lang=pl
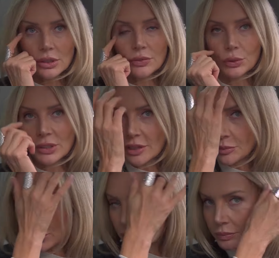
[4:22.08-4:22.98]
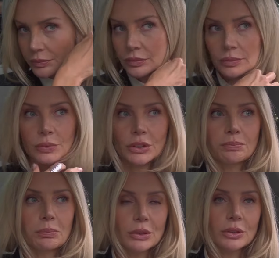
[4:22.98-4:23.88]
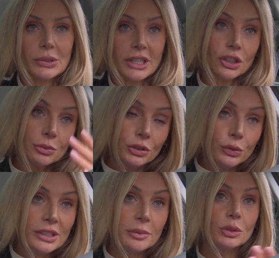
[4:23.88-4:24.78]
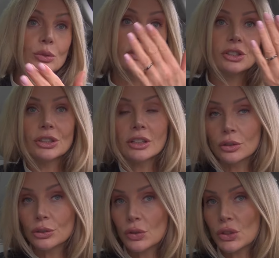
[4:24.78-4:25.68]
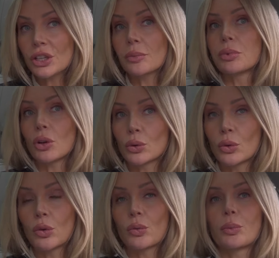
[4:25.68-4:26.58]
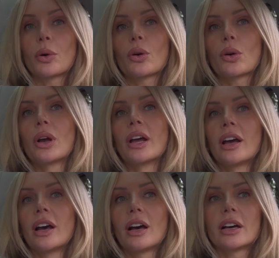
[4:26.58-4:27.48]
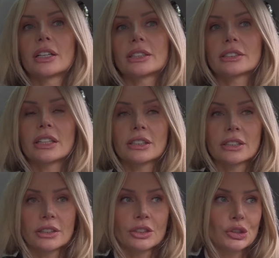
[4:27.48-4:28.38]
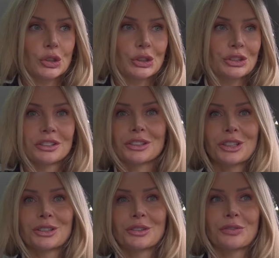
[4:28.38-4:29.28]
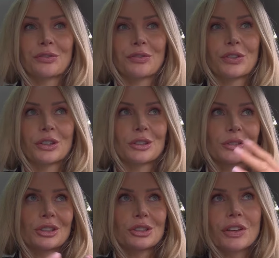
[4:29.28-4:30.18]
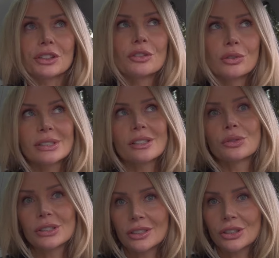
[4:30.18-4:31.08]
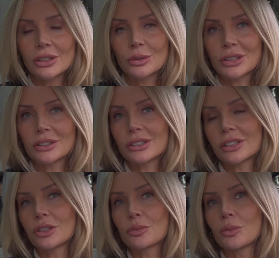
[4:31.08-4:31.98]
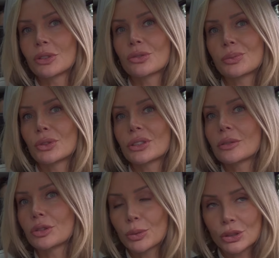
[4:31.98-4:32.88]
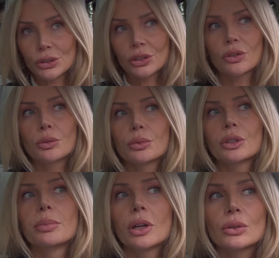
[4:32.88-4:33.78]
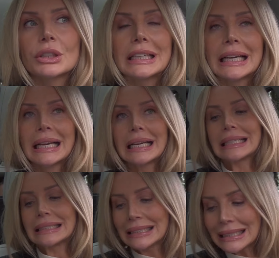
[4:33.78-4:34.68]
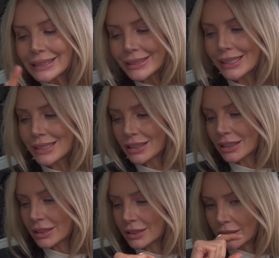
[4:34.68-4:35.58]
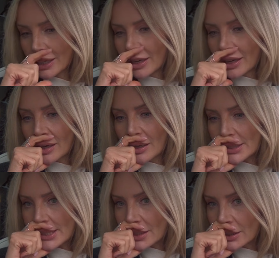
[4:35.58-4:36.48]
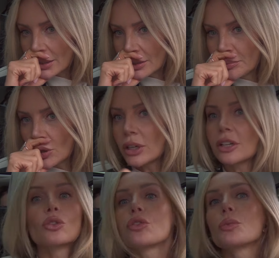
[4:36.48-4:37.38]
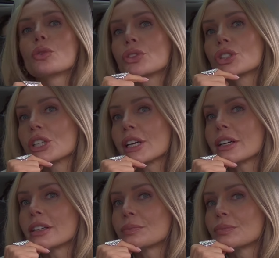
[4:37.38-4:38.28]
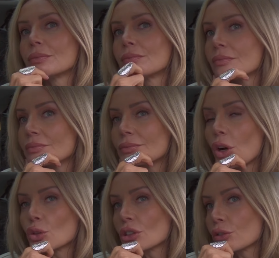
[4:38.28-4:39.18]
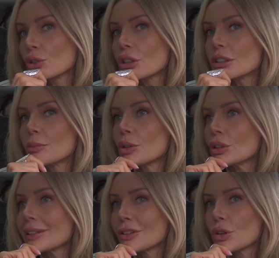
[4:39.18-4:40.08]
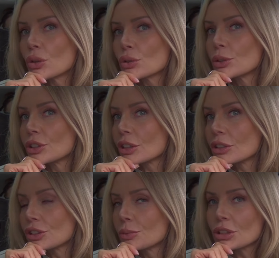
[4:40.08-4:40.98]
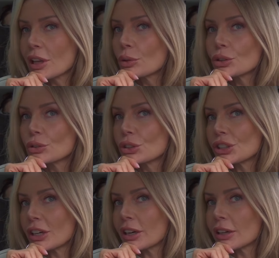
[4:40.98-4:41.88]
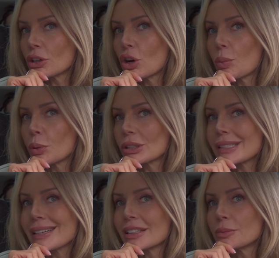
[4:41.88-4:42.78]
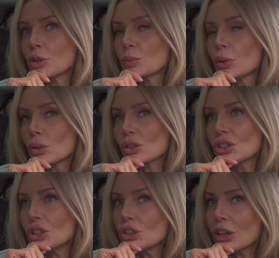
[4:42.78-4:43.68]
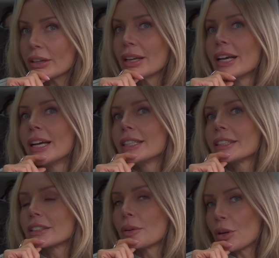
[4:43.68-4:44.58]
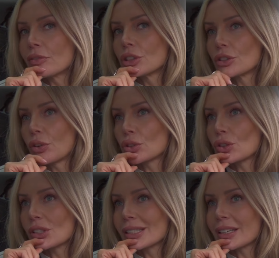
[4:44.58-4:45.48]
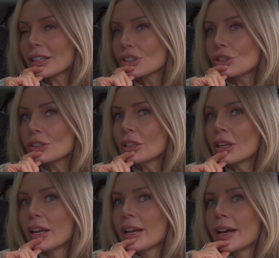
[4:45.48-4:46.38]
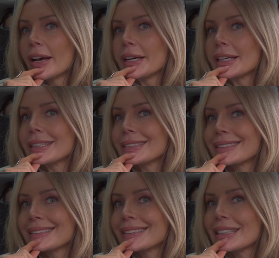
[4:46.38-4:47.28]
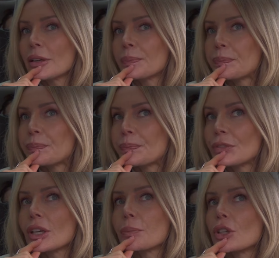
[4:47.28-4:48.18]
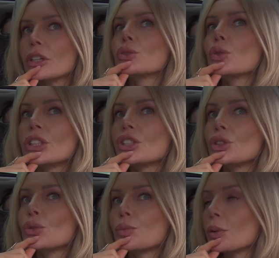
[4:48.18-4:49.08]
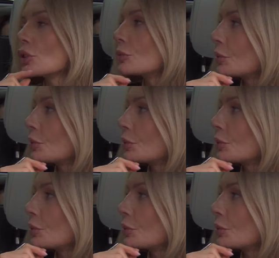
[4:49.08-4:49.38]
z twórcami, tak, starszymi twórcami, którzy zaczynali od tworzenia blogów, bo tak gdzieś ten, inf, ten świat influencerów się zaczynał kiedyś, tak nie było było mediów społecznościowych, były blogi. I jeden z tych, e, e, z tych blogerów mówi, że mm, oni tworzyli te blogi dla dorosłych, że kiedyś nie myślało się o dzieciakach jako o potencjalnym odbiorcy. Dzisiaj tak naprawdę tworząc treści, e, ty je ty je projektujesz już pod